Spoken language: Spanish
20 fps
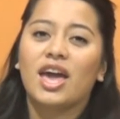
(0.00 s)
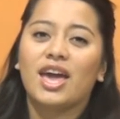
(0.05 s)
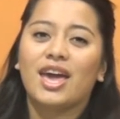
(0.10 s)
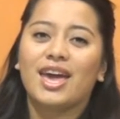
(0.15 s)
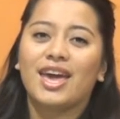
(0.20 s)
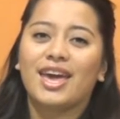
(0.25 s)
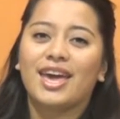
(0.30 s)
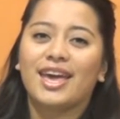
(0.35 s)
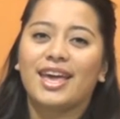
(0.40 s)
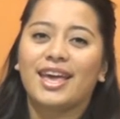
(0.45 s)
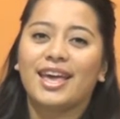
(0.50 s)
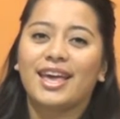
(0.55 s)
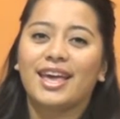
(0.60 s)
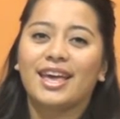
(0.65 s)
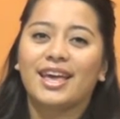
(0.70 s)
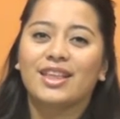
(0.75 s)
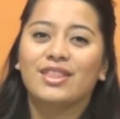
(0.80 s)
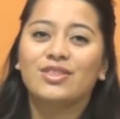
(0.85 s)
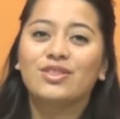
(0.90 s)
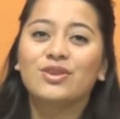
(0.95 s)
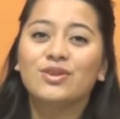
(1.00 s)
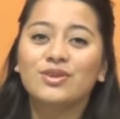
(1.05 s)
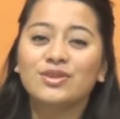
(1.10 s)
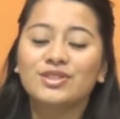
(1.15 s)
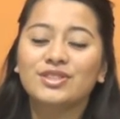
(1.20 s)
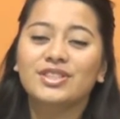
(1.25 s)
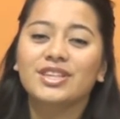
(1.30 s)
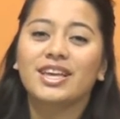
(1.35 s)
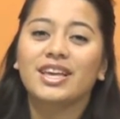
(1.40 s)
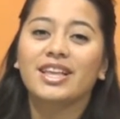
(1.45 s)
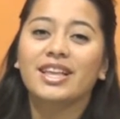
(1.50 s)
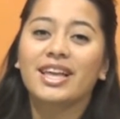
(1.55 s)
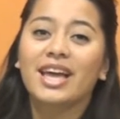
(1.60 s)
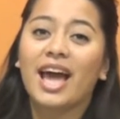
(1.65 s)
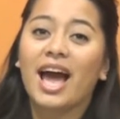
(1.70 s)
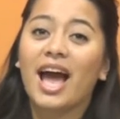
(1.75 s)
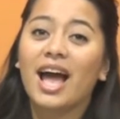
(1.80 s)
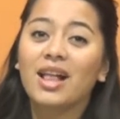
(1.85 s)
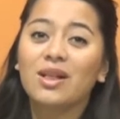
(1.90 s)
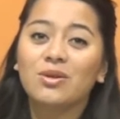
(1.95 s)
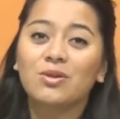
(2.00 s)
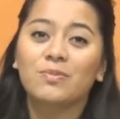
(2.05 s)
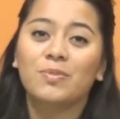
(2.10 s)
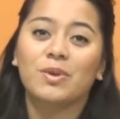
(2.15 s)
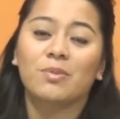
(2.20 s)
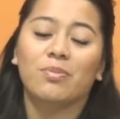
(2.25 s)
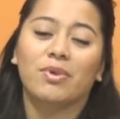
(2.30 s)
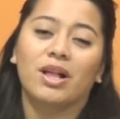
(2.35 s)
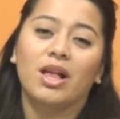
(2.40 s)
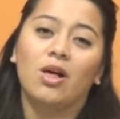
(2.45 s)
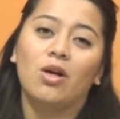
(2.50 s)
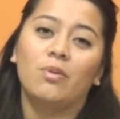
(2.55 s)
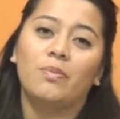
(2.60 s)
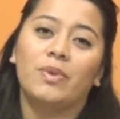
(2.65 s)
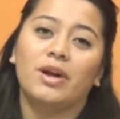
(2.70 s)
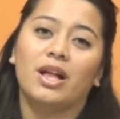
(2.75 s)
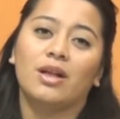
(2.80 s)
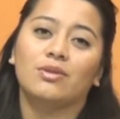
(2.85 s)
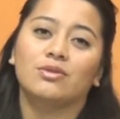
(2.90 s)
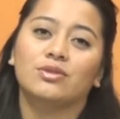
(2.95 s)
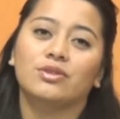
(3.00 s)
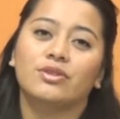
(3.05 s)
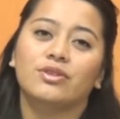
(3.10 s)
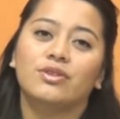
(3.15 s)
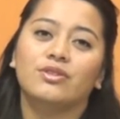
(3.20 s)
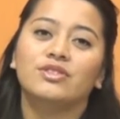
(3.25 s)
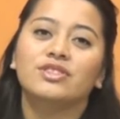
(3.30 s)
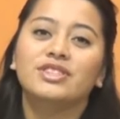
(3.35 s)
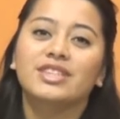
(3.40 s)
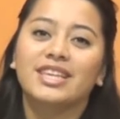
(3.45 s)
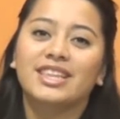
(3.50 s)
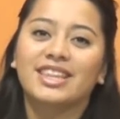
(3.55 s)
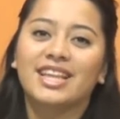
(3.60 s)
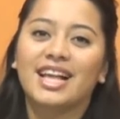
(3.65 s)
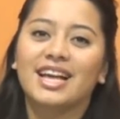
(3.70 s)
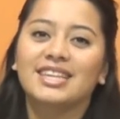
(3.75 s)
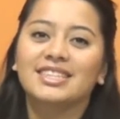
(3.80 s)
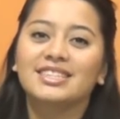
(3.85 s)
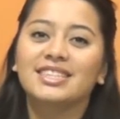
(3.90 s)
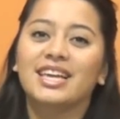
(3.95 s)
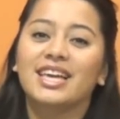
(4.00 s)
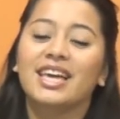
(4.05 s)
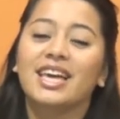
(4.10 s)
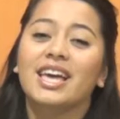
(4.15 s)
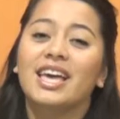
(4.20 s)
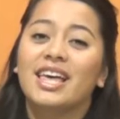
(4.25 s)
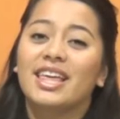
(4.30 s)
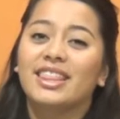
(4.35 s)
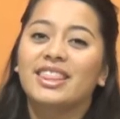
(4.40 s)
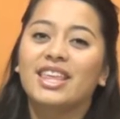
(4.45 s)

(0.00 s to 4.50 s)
eh, Dios tiene algo preparado para nosotros detrás de,